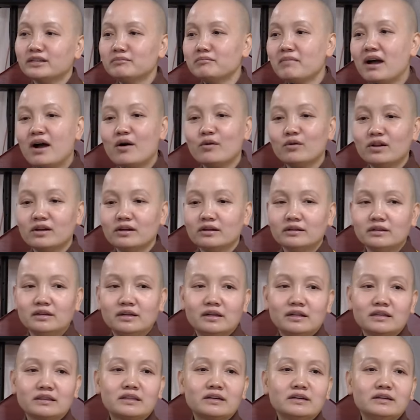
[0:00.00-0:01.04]
chánh báo đó.
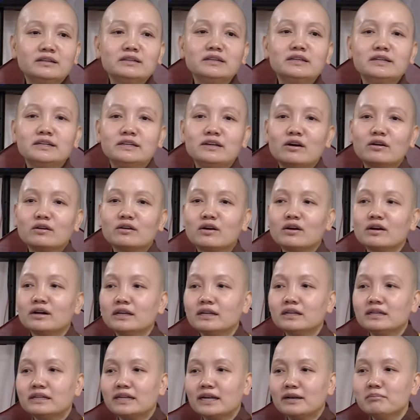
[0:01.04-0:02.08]
Tự người đó có
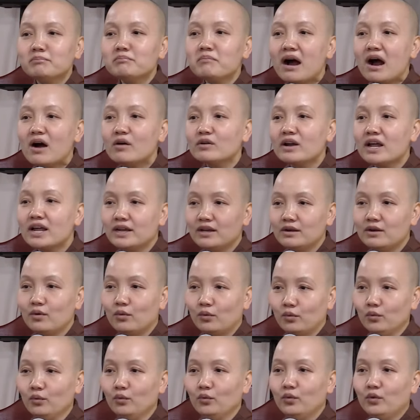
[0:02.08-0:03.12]
cái chánh báo đầy
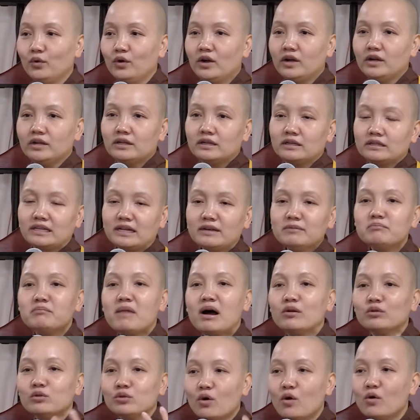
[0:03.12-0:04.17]
đủ, chánh
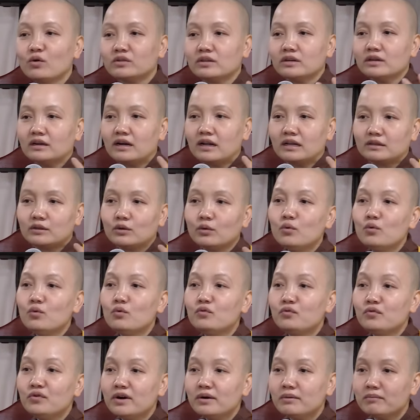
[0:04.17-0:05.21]
báo tốt tức là
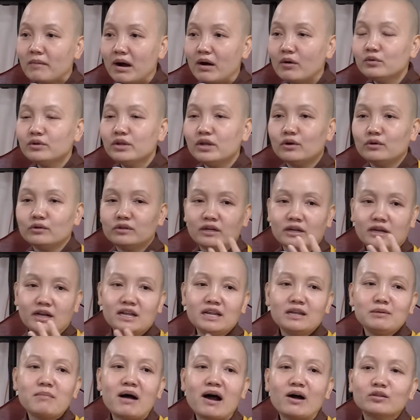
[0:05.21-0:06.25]
tu phước báo nhiều thì
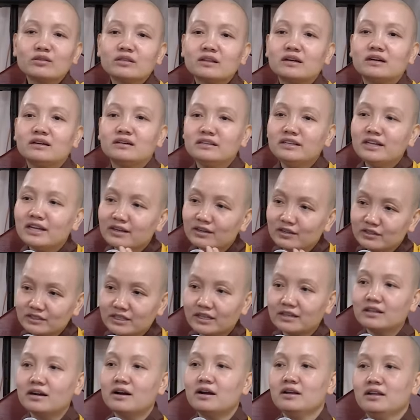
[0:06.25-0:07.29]
cái y báo tự nhiên nó
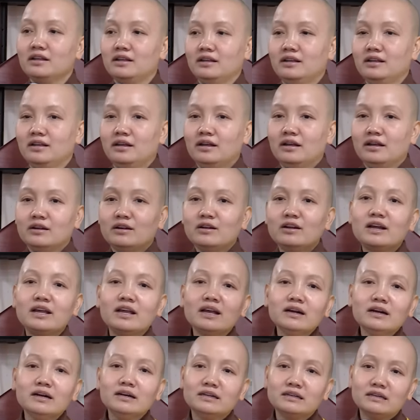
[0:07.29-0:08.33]
sẽ tới. Nó
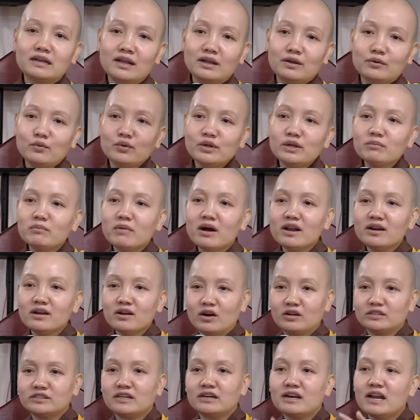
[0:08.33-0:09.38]
khiến người này quý mến
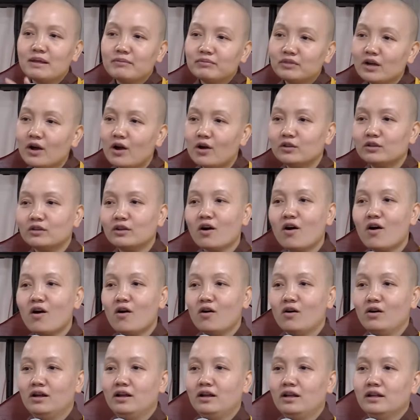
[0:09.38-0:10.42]
họ sẽ đem tới họ
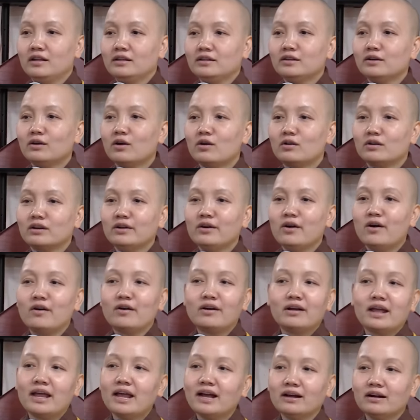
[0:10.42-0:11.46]
cho. Chứ còn nếu
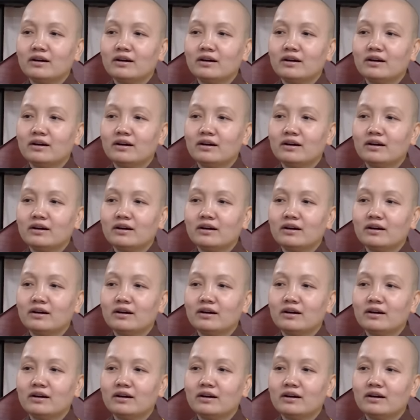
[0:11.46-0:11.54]
họ ghét,